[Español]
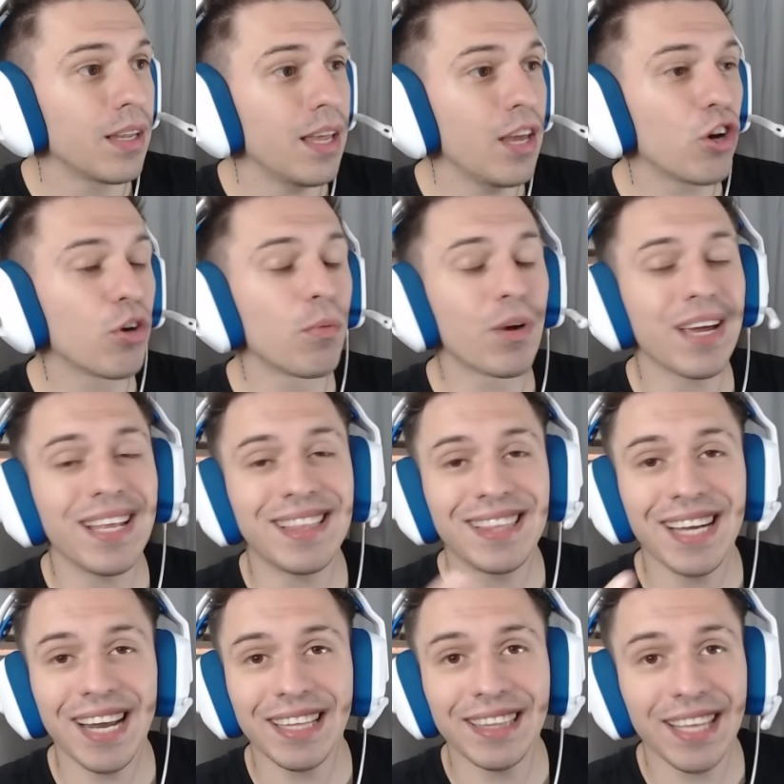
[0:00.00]
Es como que
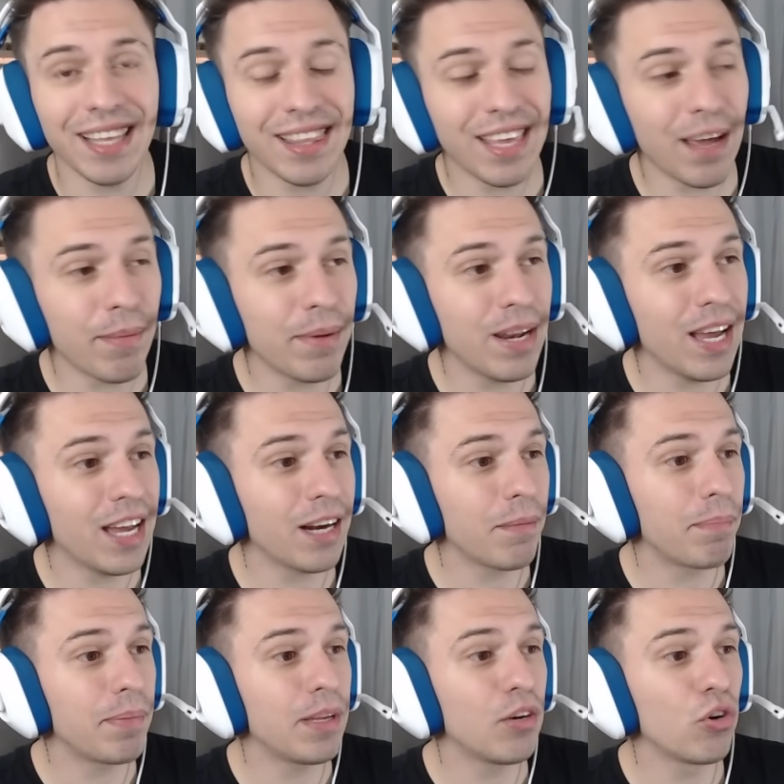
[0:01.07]
trata de
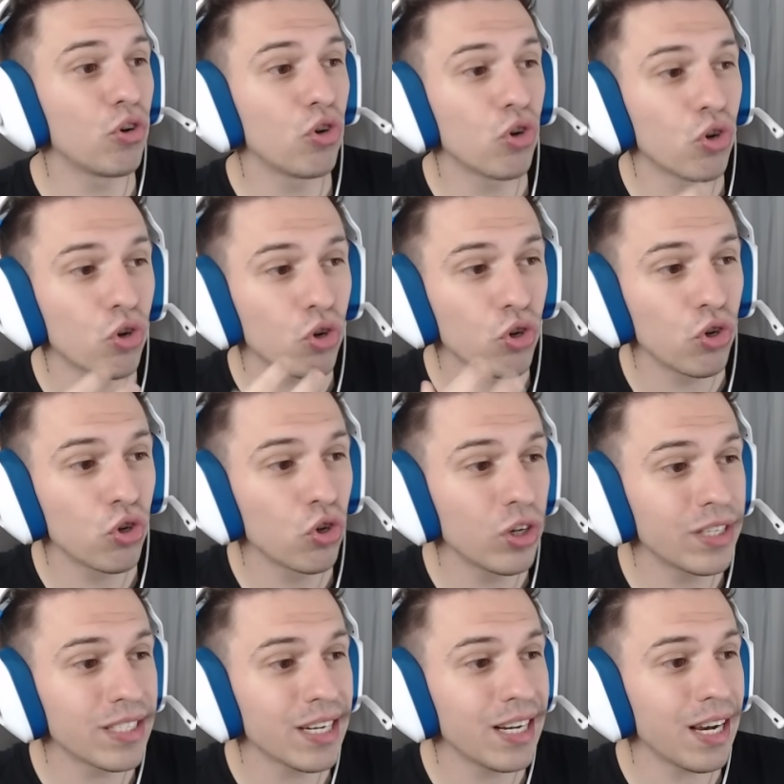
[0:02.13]
hablar, pero no, no
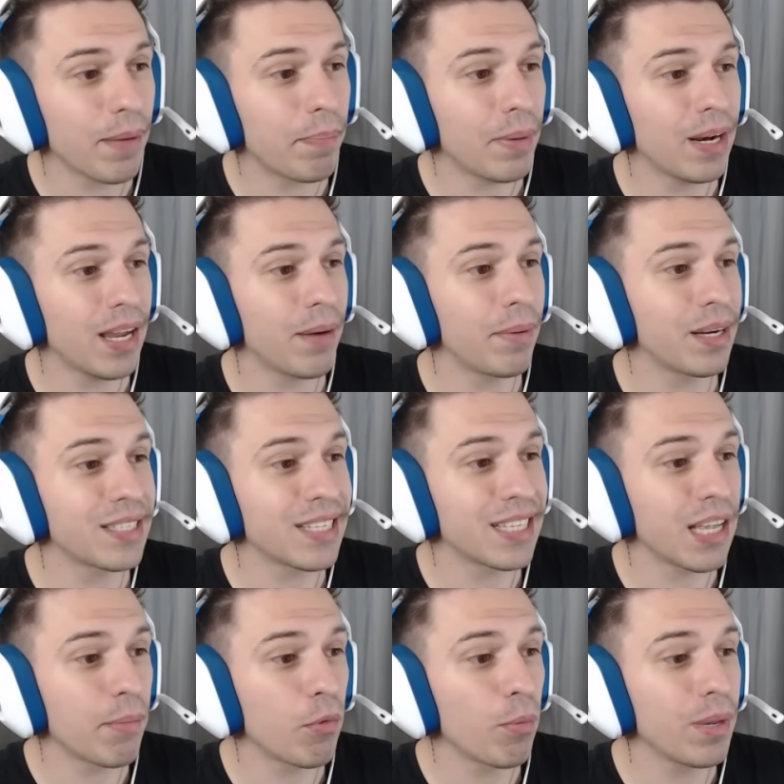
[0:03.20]
le salen las palabras. Y
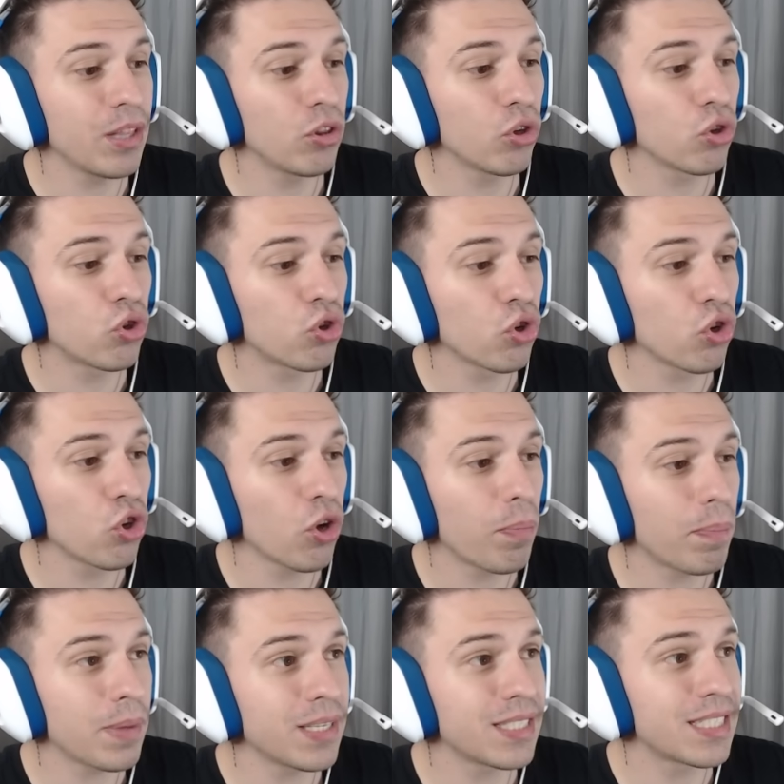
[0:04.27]
hasta el momento todos
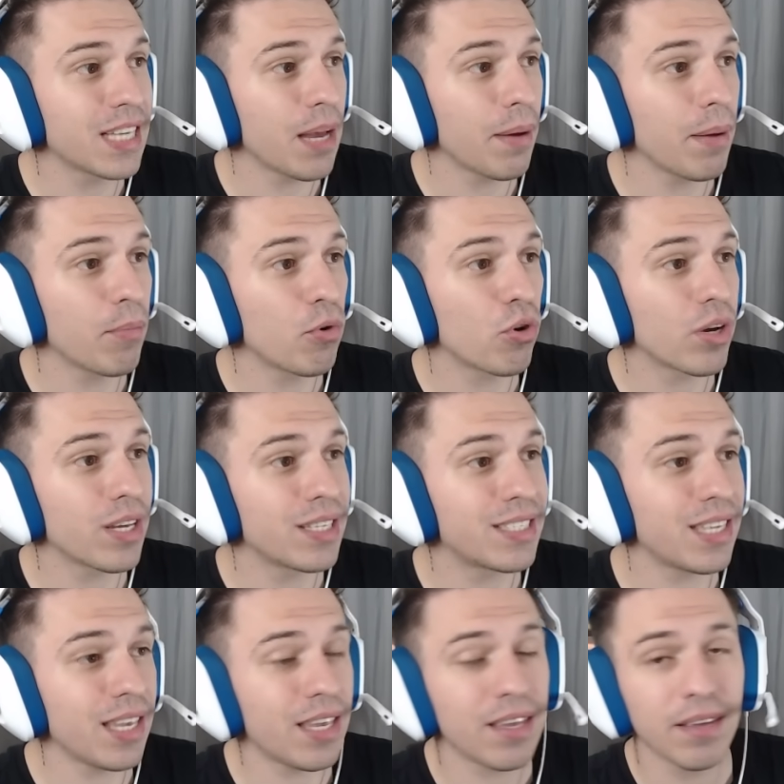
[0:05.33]
pensábamos que
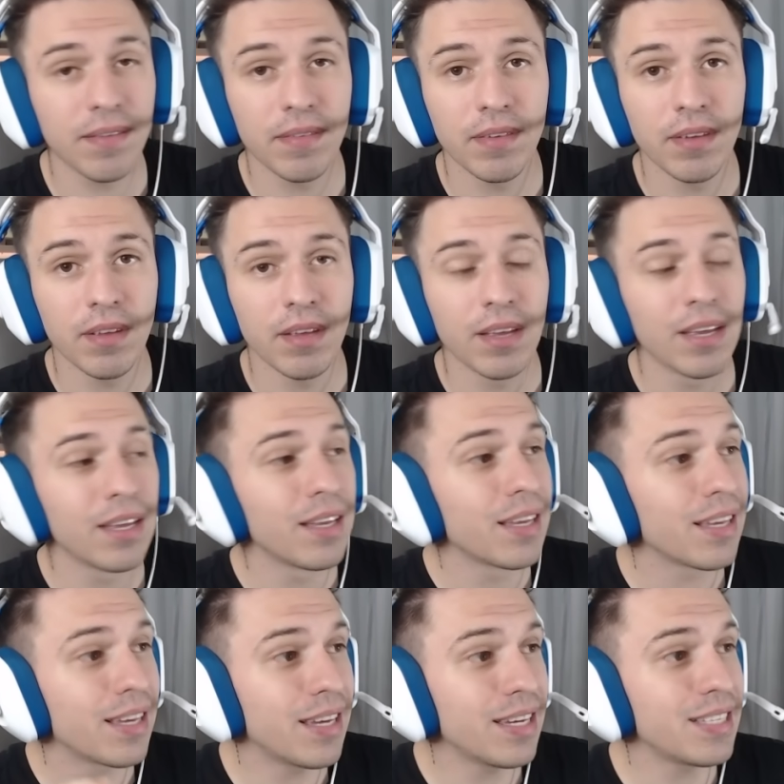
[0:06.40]
sí.
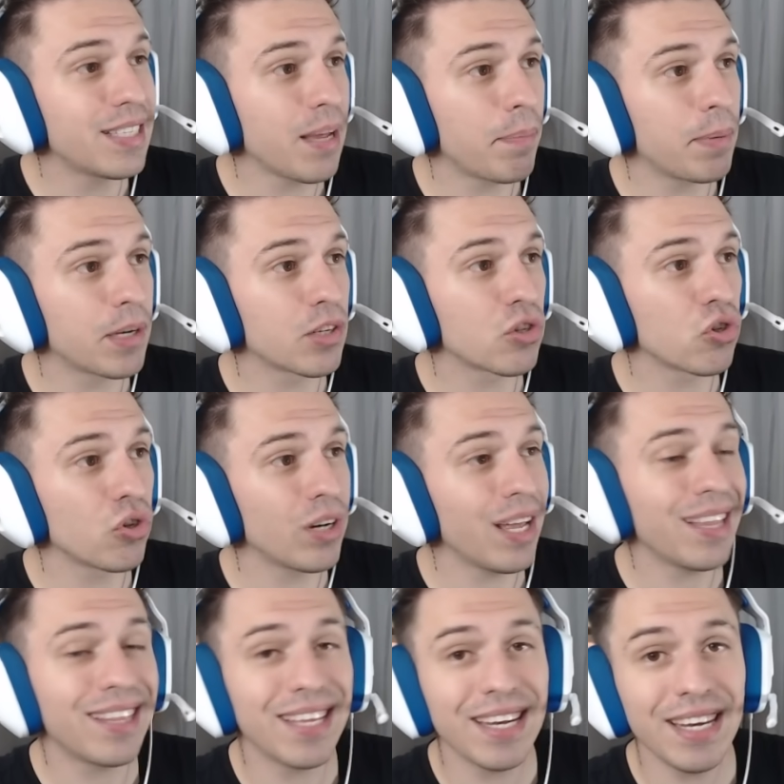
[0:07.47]
Que esta
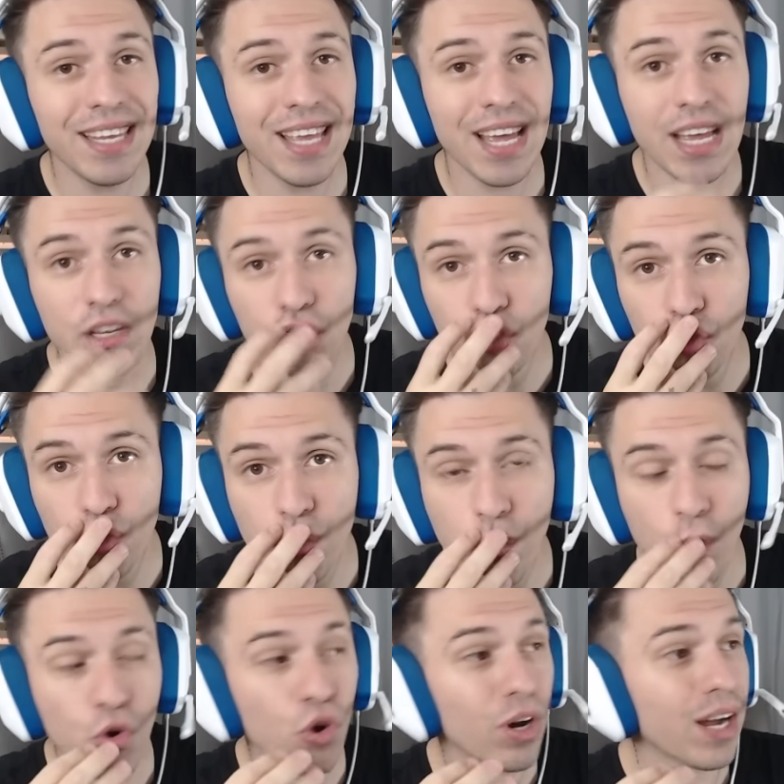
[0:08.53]
persona tenía su
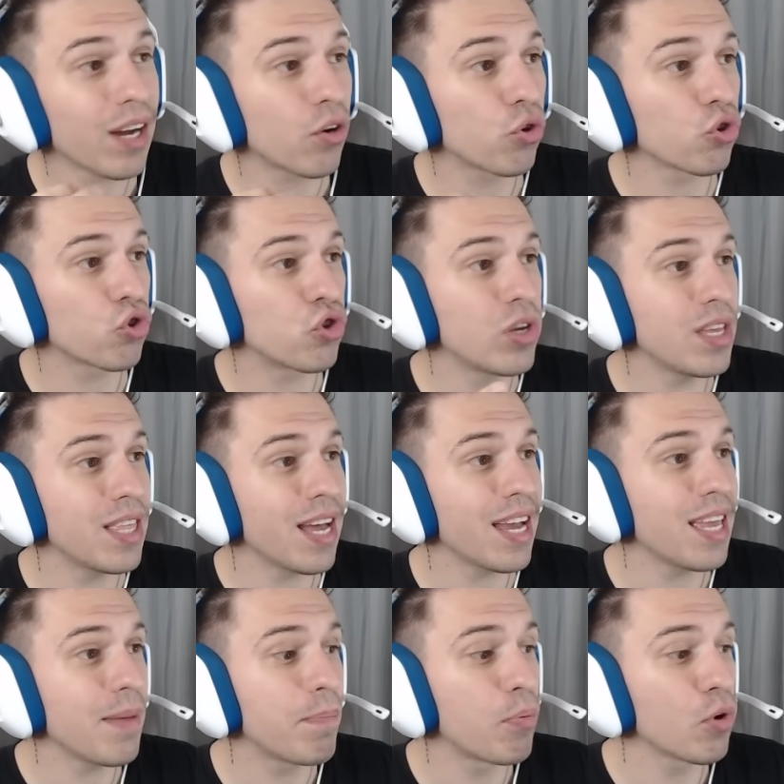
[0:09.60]
boca cocida.
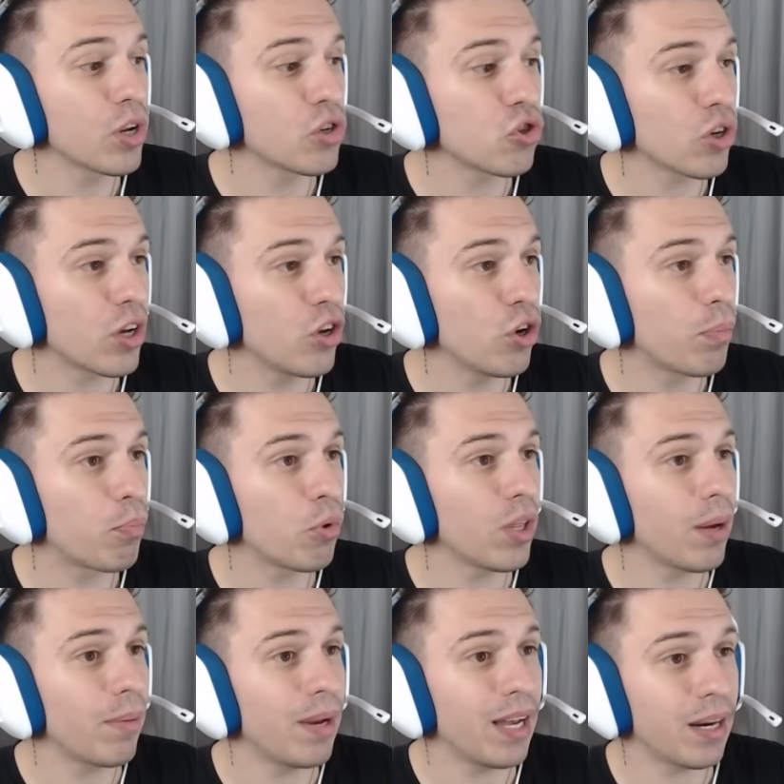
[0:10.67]
Y por eso es que no
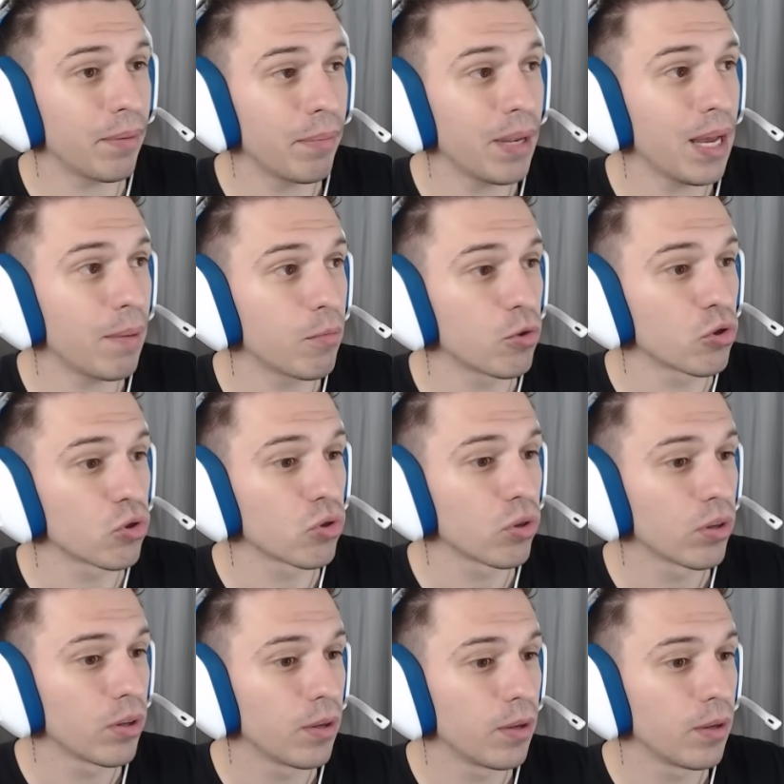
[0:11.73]
puede hablar. Veamos.